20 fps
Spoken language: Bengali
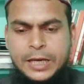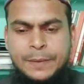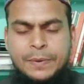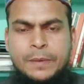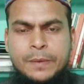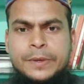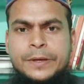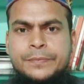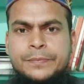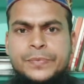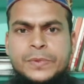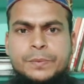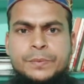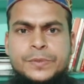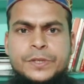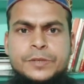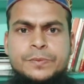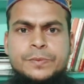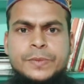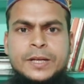এভাবে
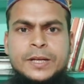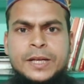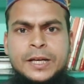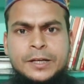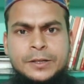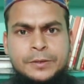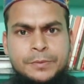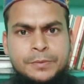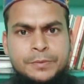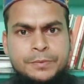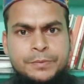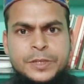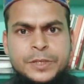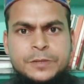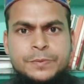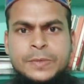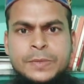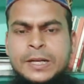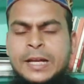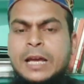বিসমিল্লা
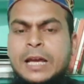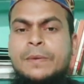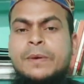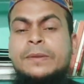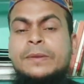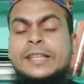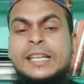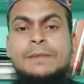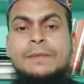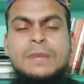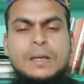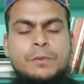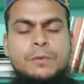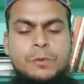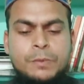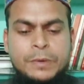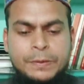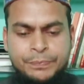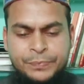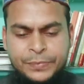বিসমিল্লা এভাবে তিনবার
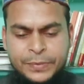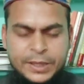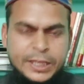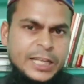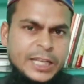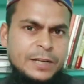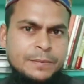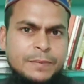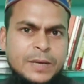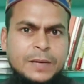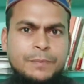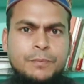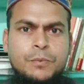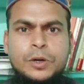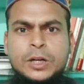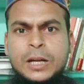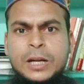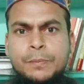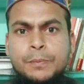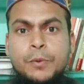পড়বেন তিনবার
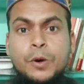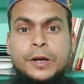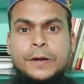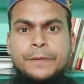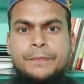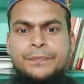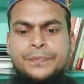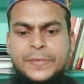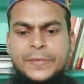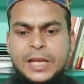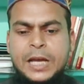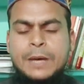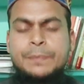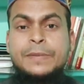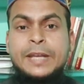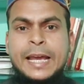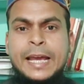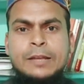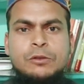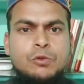পড়ার পর
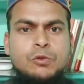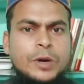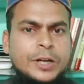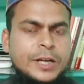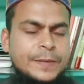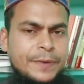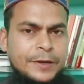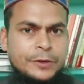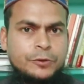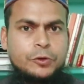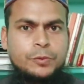আপনি এই দুয়াটি পাঠ